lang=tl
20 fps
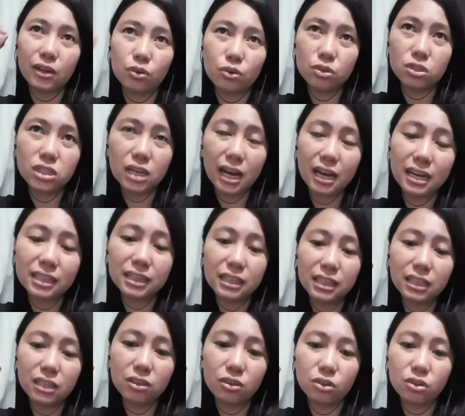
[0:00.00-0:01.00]
Coach Allen
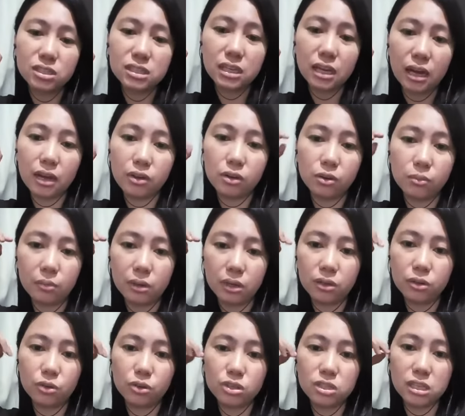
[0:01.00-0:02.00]
De Leon, si
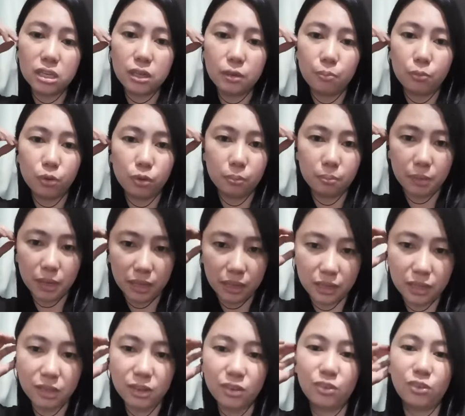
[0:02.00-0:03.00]
Ironman or si Ipon
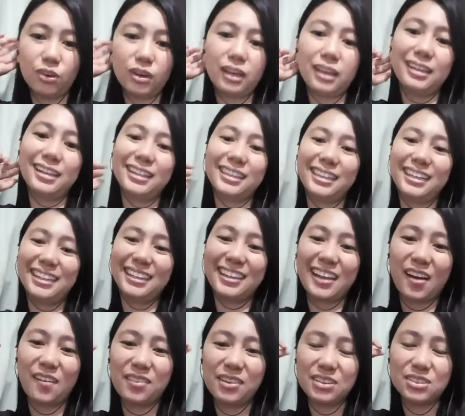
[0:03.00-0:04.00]
Man, okay, na
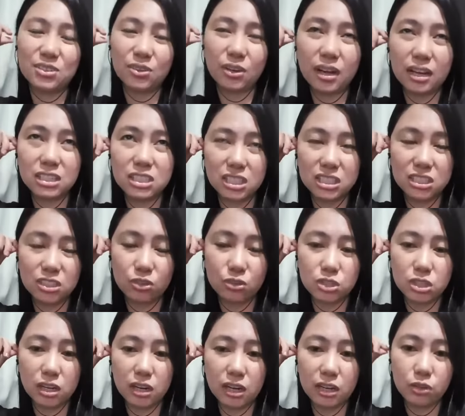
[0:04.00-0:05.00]
tinatawag. So, kachat
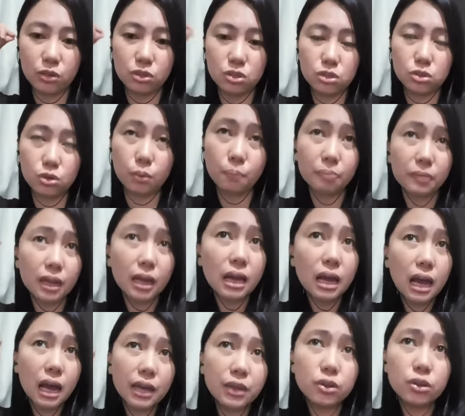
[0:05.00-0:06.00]
ko siya ngayon. So,
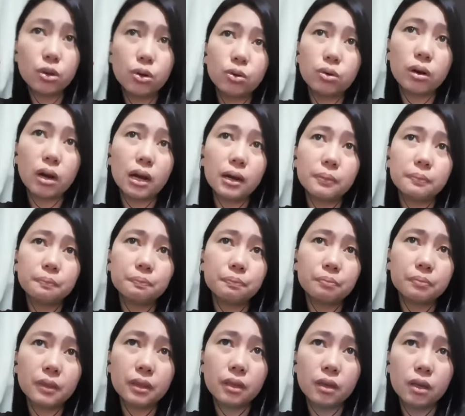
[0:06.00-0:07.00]
you know,
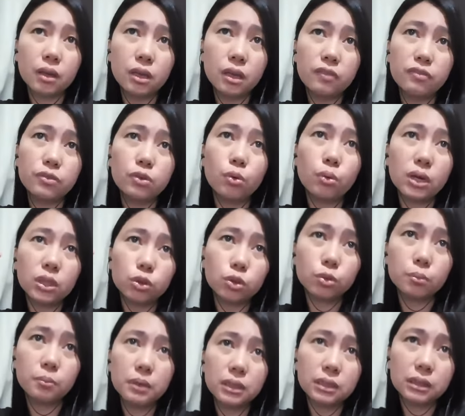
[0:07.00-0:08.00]
um, if you want
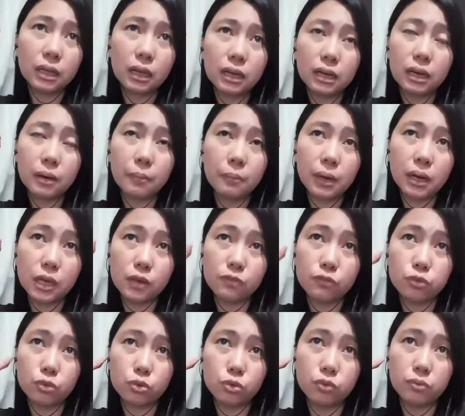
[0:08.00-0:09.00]
to be talagang
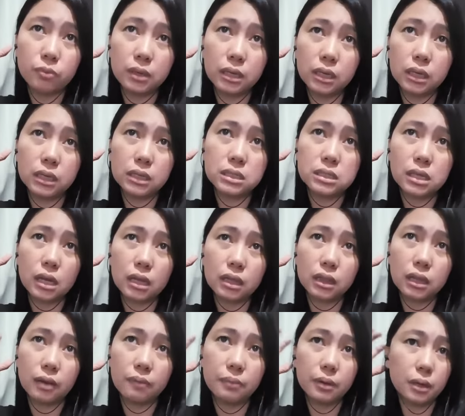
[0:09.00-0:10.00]
mag-improving at
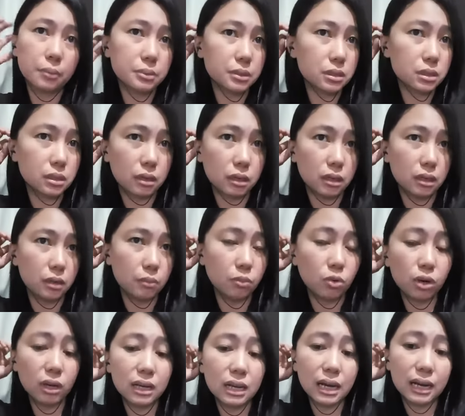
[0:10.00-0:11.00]
level up sa sarili
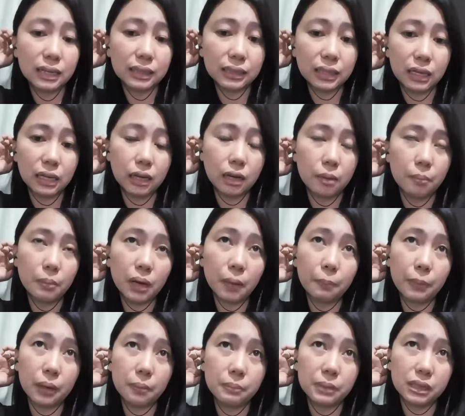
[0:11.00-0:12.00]
mo, kailangan talaga
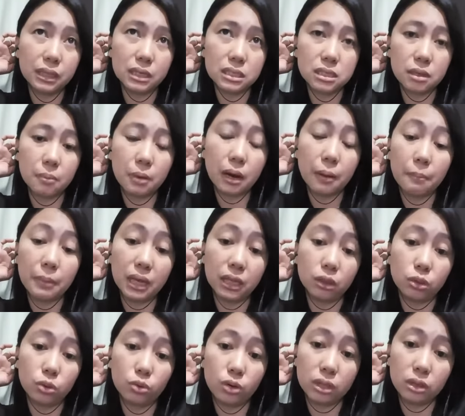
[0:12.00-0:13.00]
makipag-meet ka sa mga
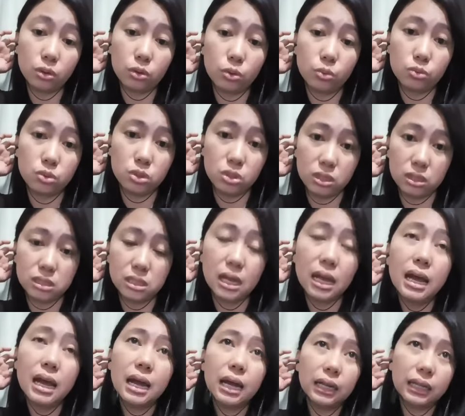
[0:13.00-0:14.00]
mentor and coaches
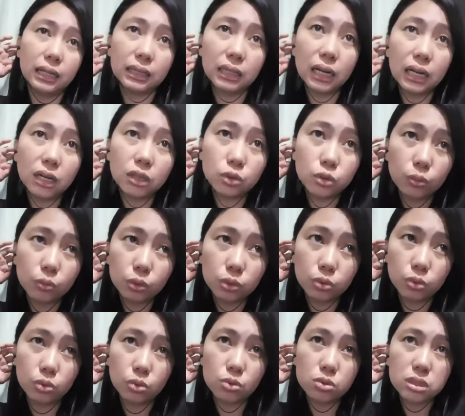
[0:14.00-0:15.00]
na talagang
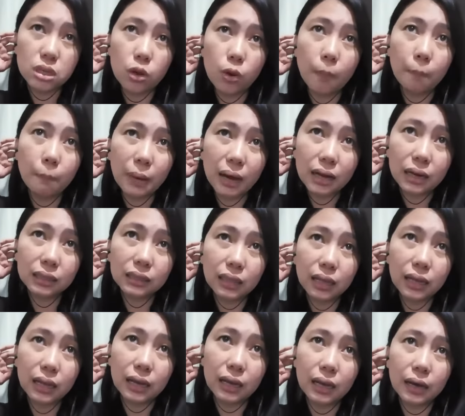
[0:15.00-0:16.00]
tumutulong sa'yo para
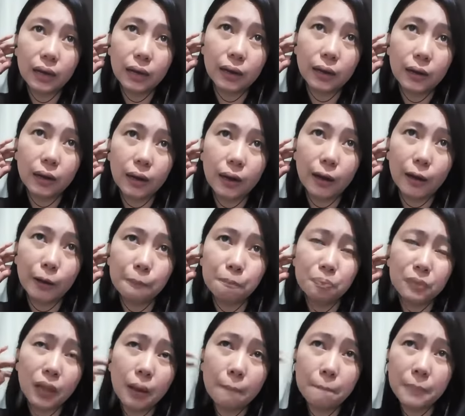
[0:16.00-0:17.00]
talagang uh,
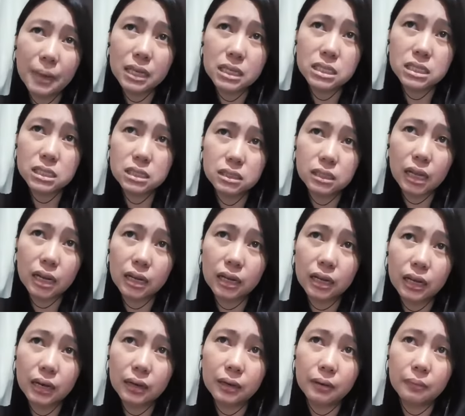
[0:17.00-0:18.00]
mas
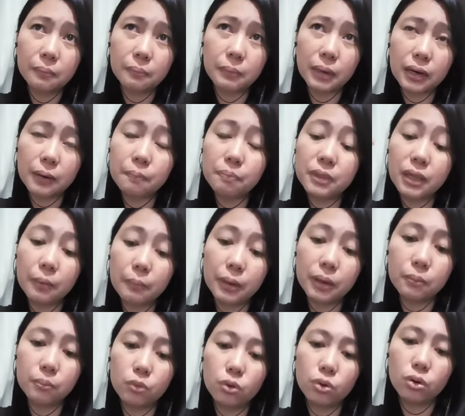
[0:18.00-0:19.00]
talagang
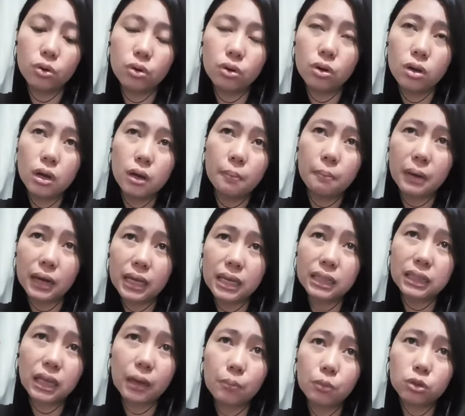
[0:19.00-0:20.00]
maramdaman mo
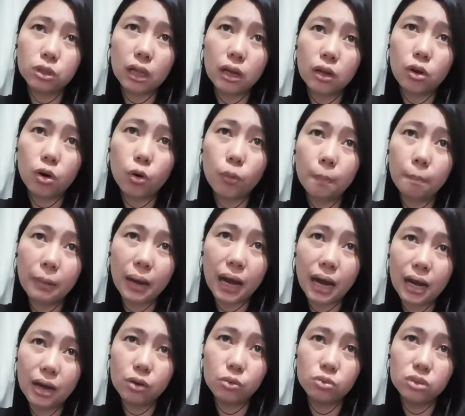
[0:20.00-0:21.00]
makita mo talaga kung
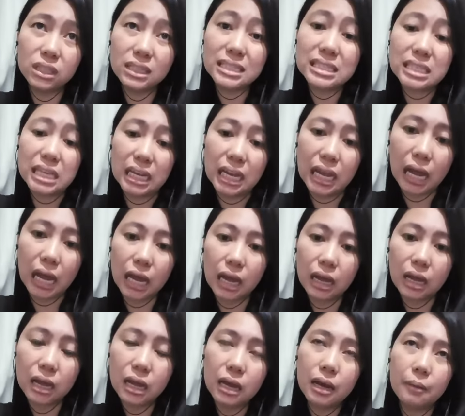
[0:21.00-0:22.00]
paano din sila
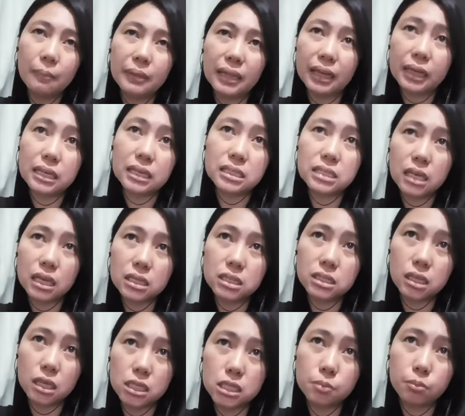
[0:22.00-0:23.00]
naging
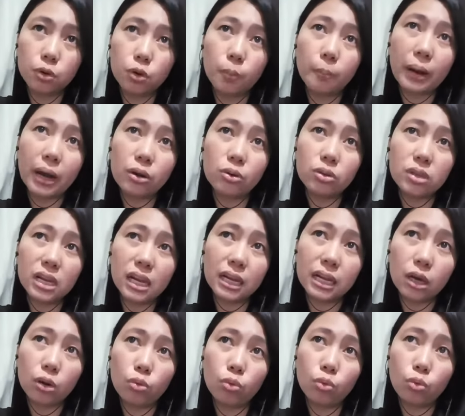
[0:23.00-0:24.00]
successful o paano nila
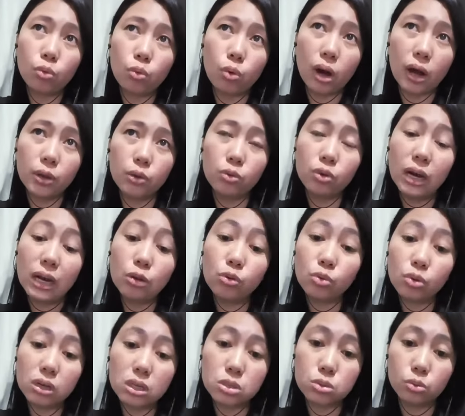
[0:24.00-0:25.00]
nakukuha yung
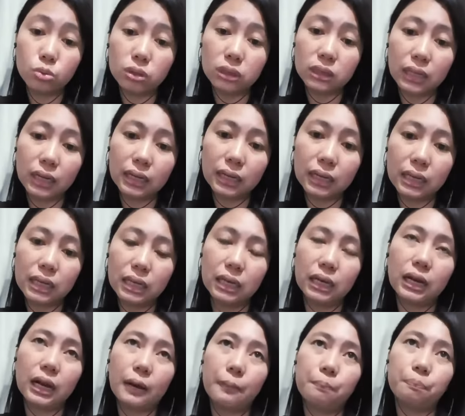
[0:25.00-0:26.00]
ganong resulta ng
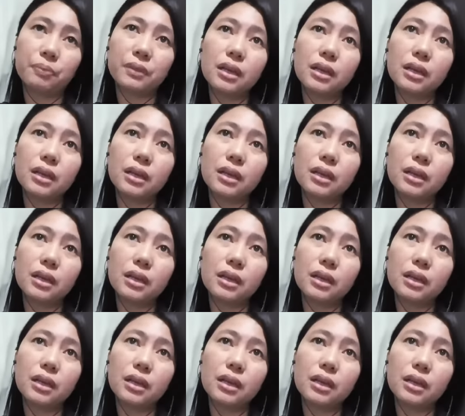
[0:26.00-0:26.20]
income